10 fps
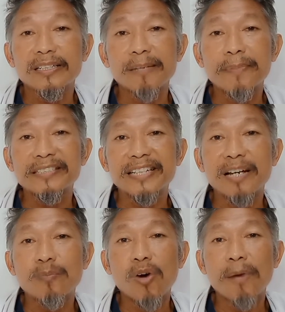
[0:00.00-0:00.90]
Nama
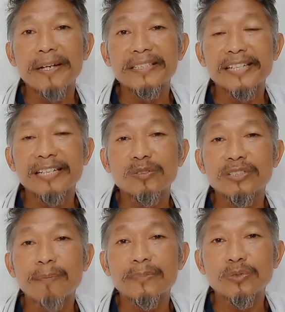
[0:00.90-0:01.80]
saya Muhammad Syanu
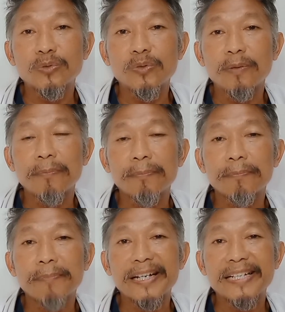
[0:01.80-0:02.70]
Samsu,
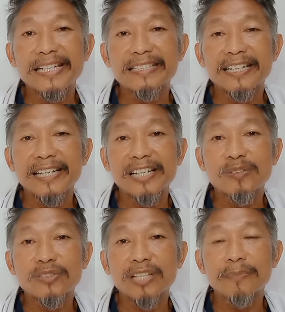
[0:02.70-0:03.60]
panggilan saya
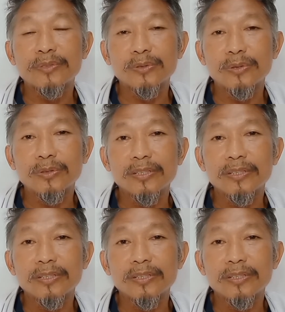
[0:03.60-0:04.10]
Nur Samsu.